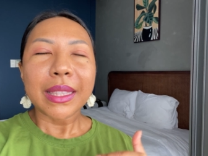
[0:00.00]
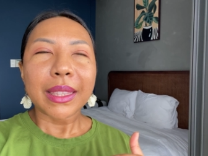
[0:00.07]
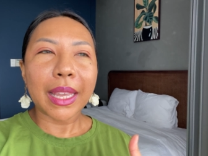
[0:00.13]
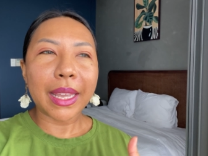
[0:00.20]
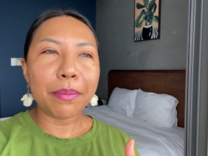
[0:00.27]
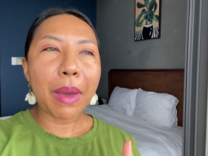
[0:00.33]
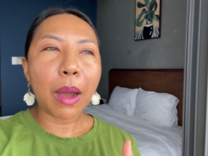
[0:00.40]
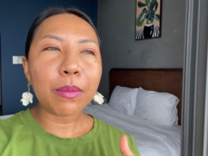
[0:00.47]

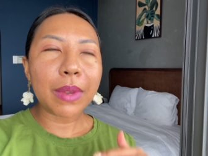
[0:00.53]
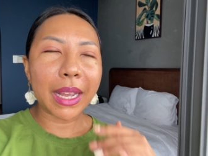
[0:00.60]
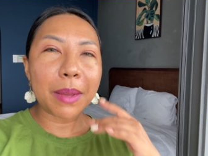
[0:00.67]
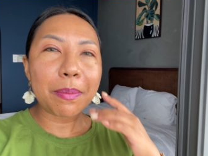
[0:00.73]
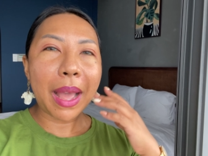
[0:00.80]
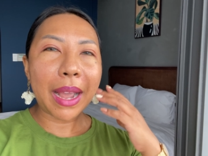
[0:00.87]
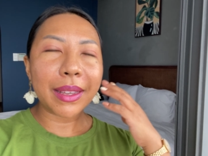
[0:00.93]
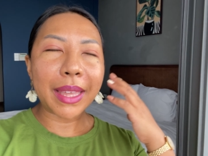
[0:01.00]
thì mong là các
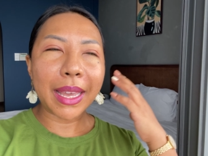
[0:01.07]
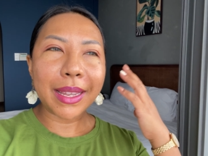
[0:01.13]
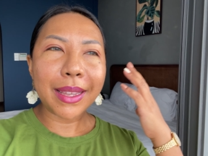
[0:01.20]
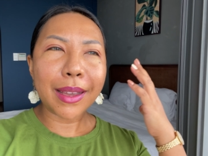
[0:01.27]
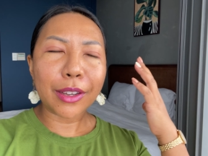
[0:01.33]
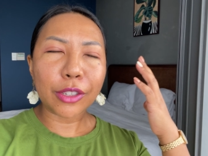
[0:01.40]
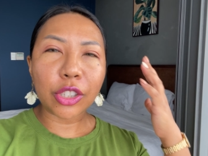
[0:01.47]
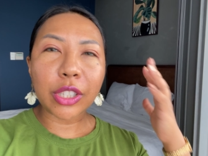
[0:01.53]
bạn có thể
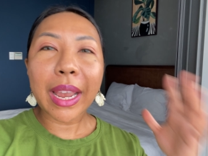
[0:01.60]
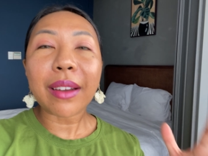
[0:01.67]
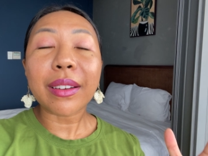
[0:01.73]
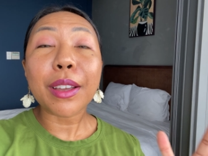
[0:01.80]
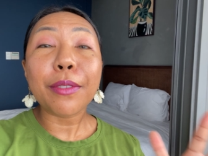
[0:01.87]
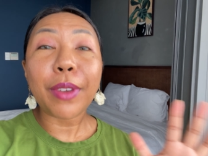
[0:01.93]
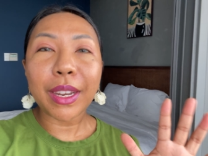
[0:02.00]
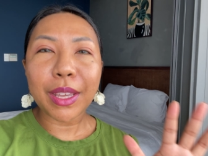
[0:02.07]
uh, share
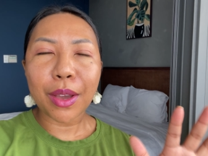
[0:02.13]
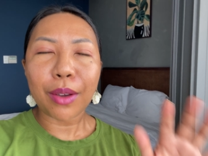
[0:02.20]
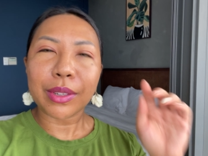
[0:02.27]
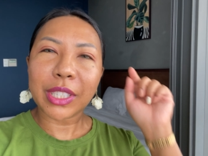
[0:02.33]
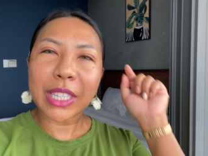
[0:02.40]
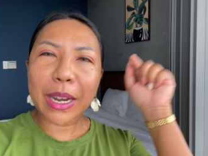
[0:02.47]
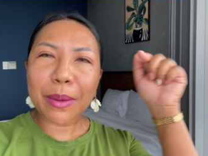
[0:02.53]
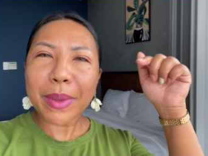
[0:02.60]
cái video
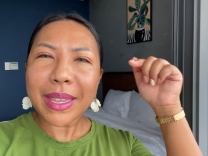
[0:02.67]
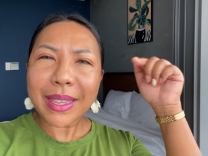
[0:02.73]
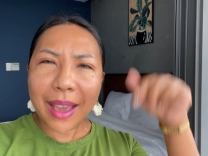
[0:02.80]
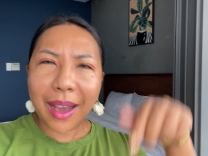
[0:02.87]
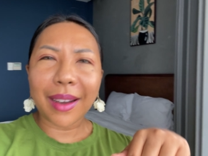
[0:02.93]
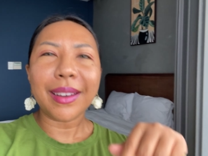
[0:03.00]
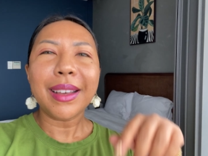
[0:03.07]
share bây giờ